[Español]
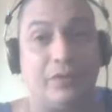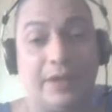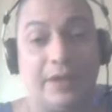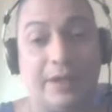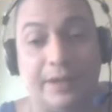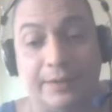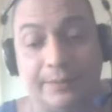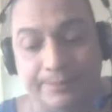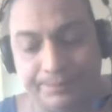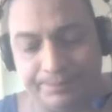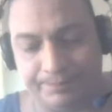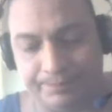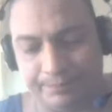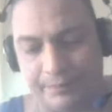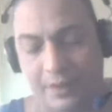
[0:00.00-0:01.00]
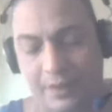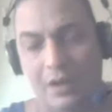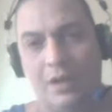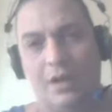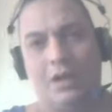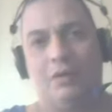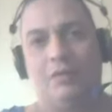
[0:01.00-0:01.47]
ilustre
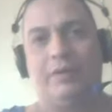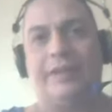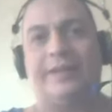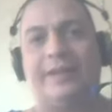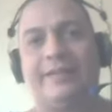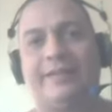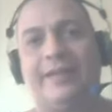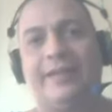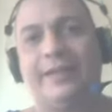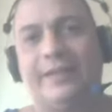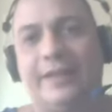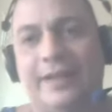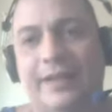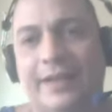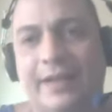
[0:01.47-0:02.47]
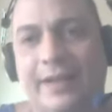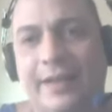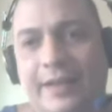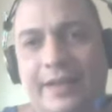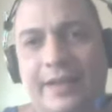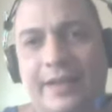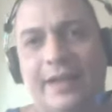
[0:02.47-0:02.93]
prócer de la libertad de
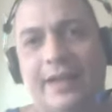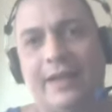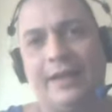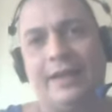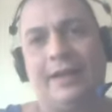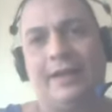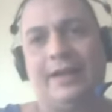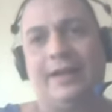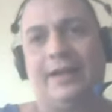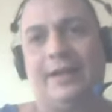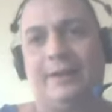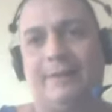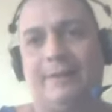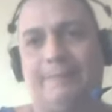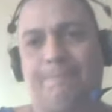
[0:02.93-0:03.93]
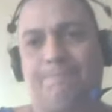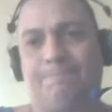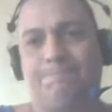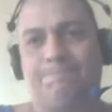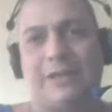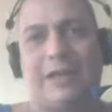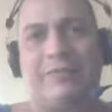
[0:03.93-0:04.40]
expresión y del
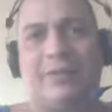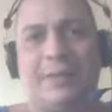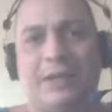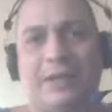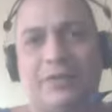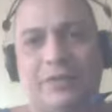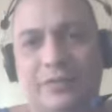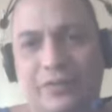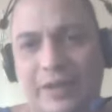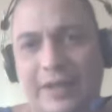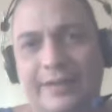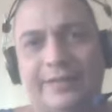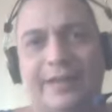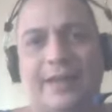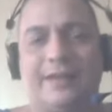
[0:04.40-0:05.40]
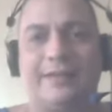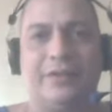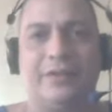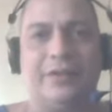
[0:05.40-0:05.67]
análisis, eh,